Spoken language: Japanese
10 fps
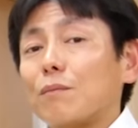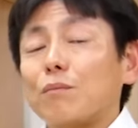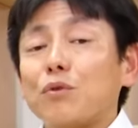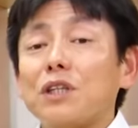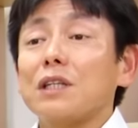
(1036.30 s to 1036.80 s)

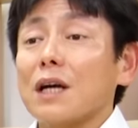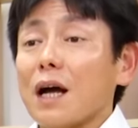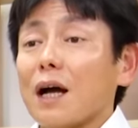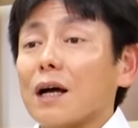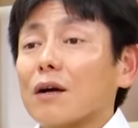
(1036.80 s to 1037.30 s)
部品
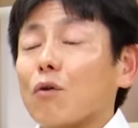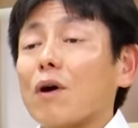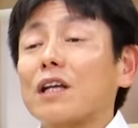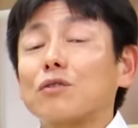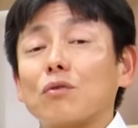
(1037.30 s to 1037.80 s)
が
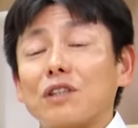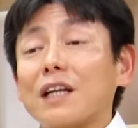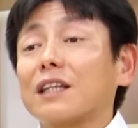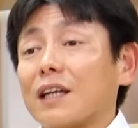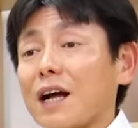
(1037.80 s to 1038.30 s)
壊れそうに
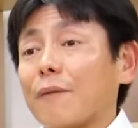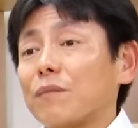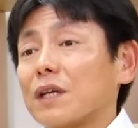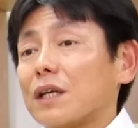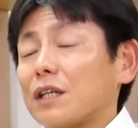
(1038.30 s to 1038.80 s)
なったら
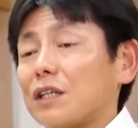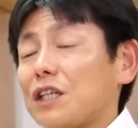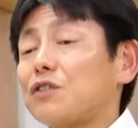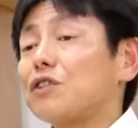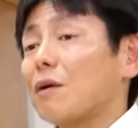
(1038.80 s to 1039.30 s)

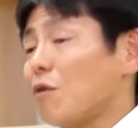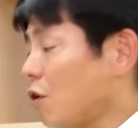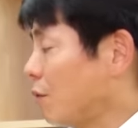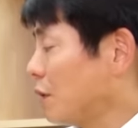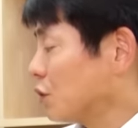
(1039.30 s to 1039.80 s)
いつで
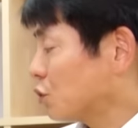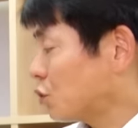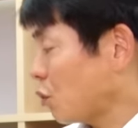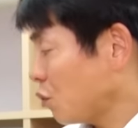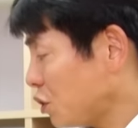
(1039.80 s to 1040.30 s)
も
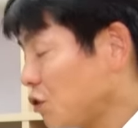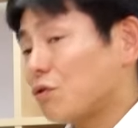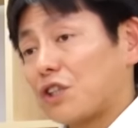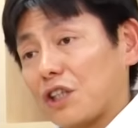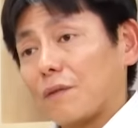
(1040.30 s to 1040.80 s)
その日
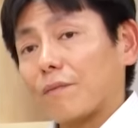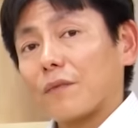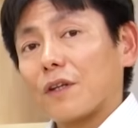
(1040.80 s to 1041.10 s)
のうちに